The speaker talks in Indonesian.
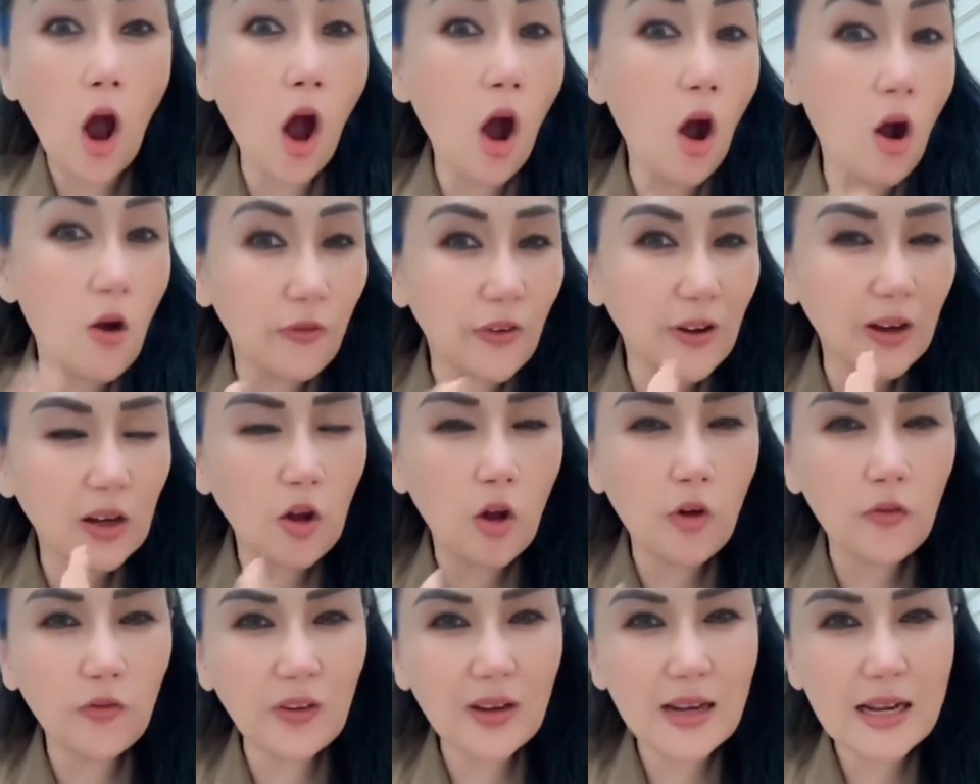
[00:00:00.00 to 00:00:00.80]

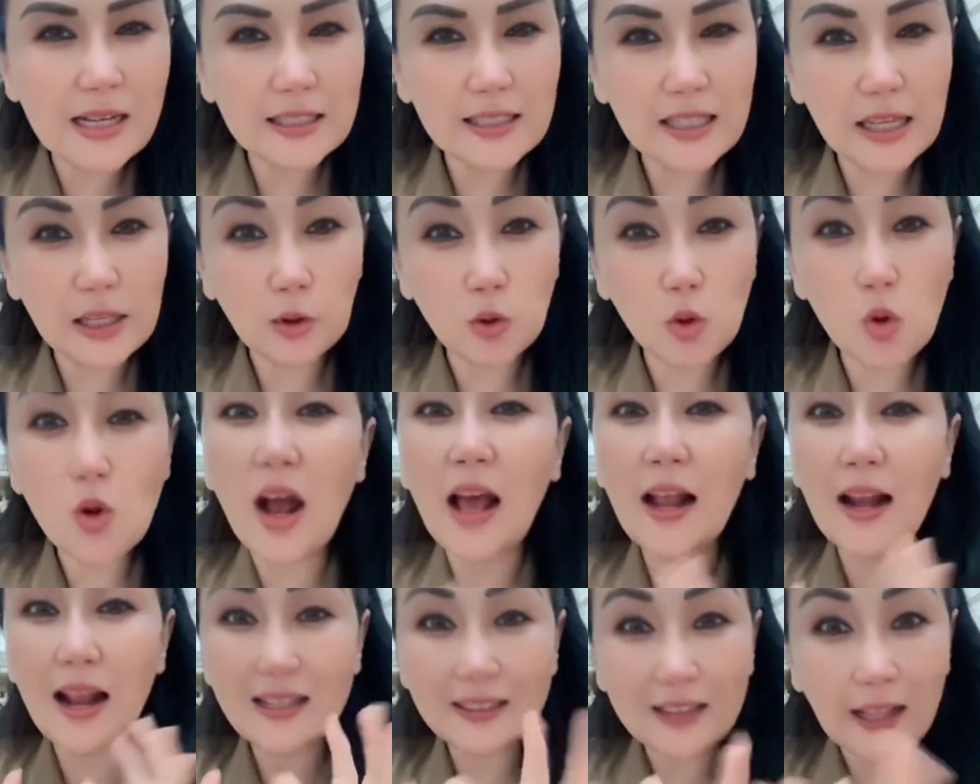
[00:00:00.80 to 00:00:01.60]
Overconfidence itu
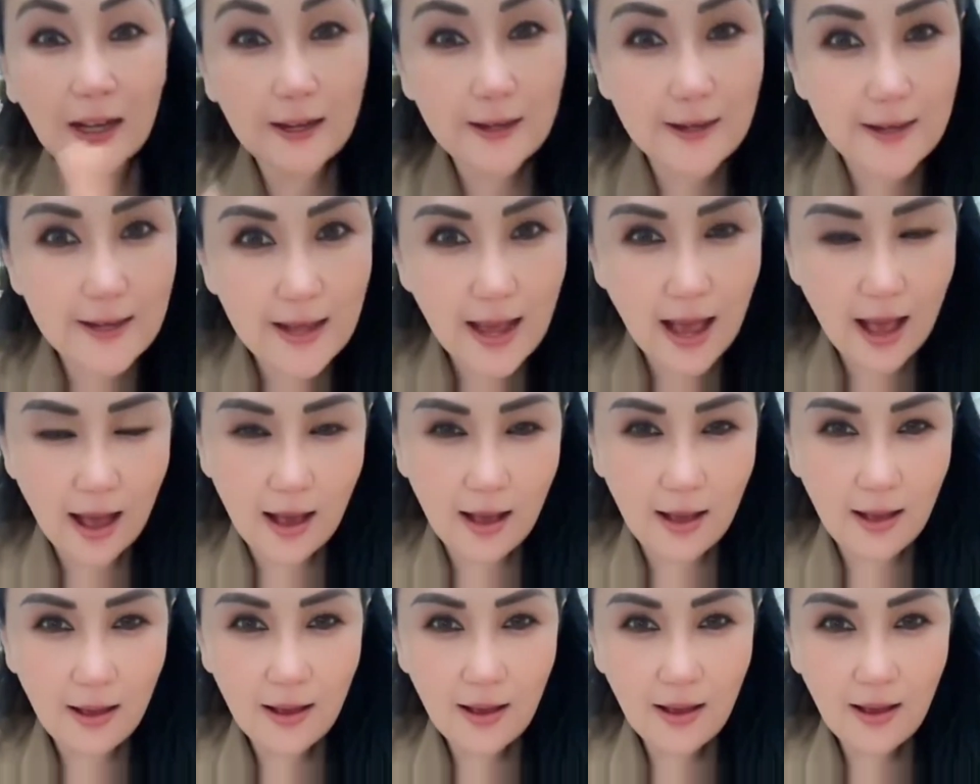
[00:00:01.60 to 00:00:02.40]
karakter
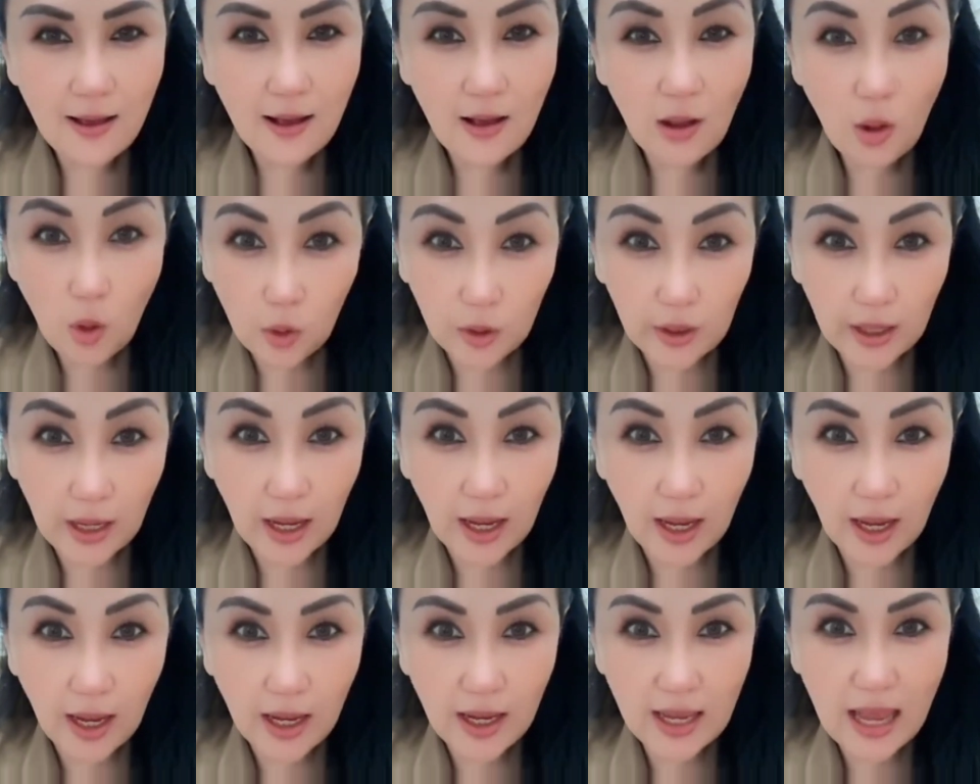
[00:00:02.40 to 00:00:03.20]
dia, oke,
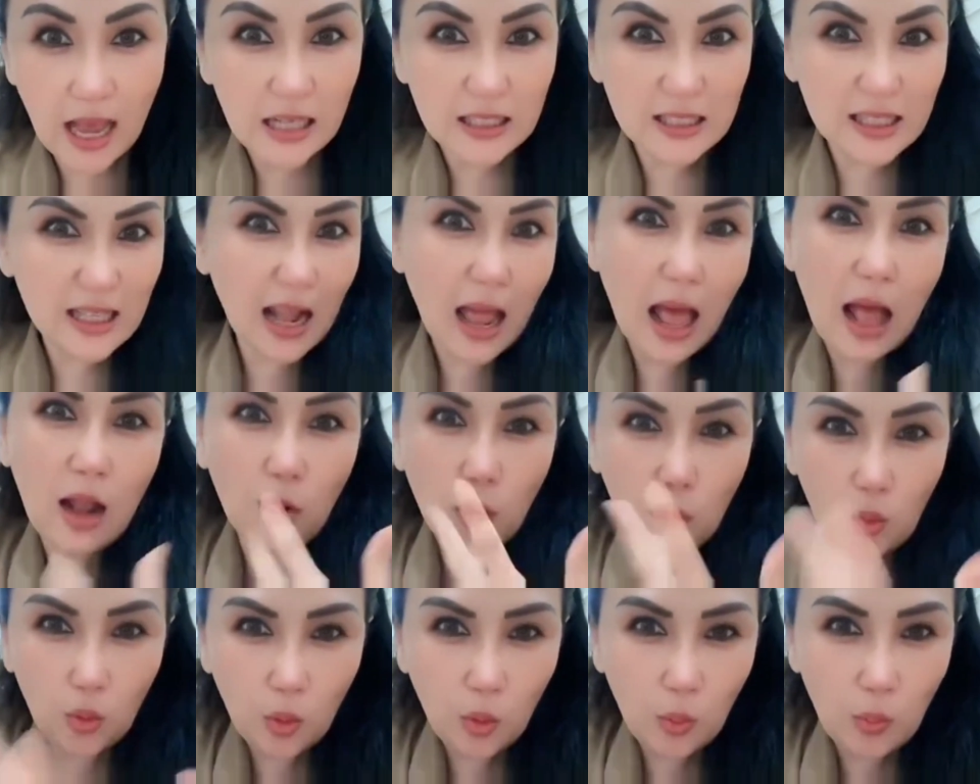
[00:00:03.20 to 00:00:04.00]
okay? yang
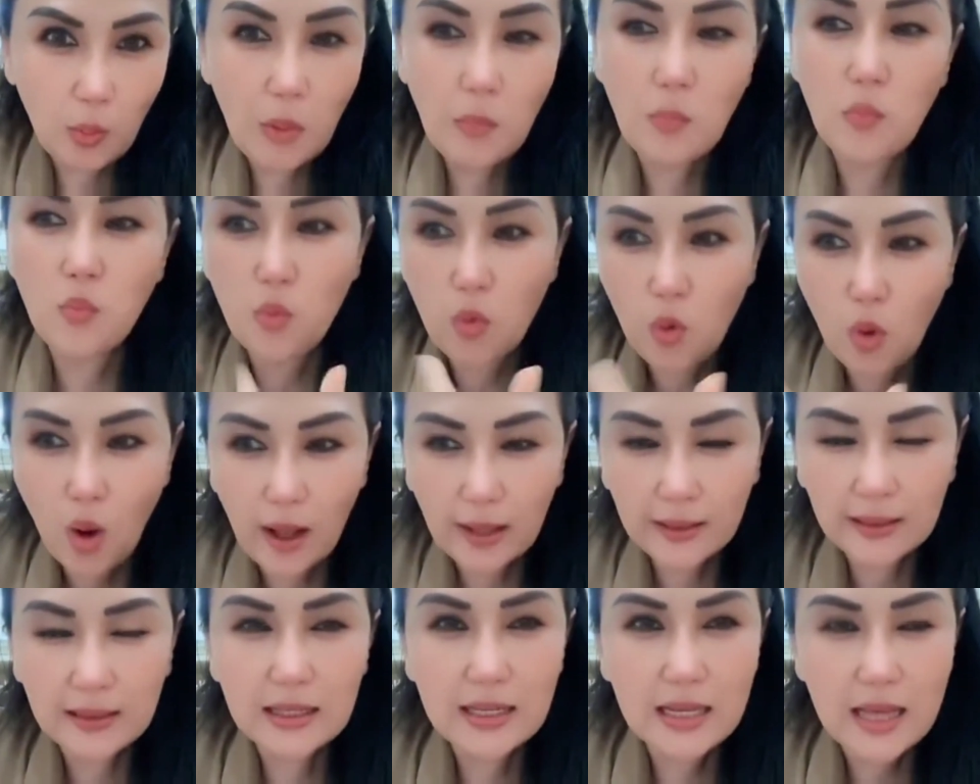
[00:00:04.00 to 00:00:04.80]
selalu
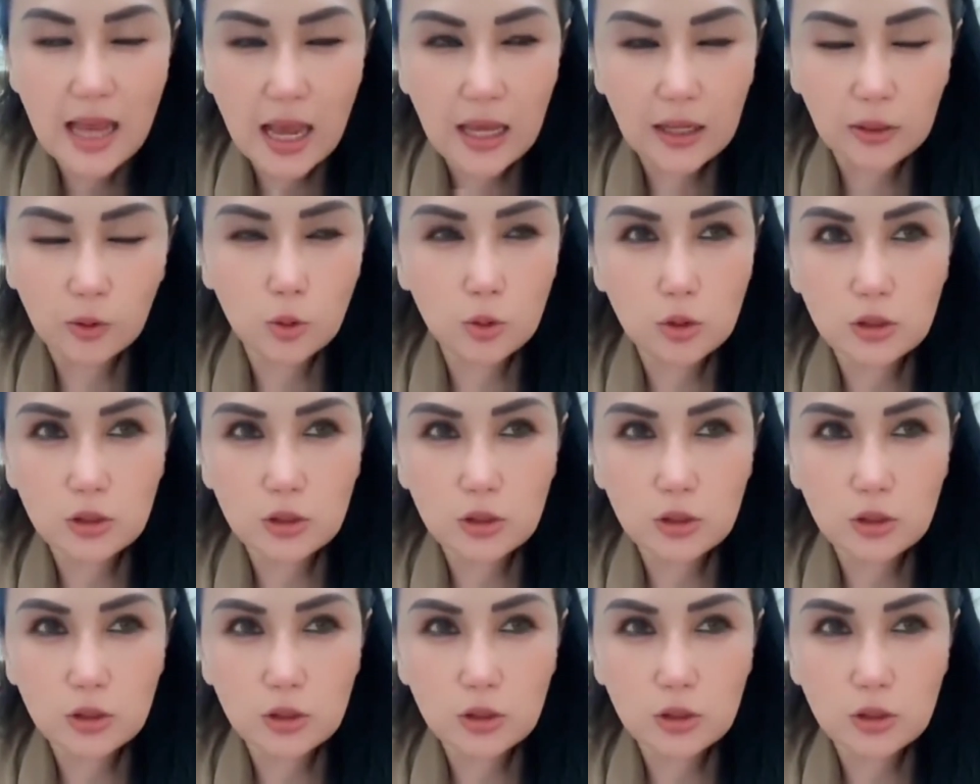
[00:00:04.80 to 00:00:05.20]
membuat dia itu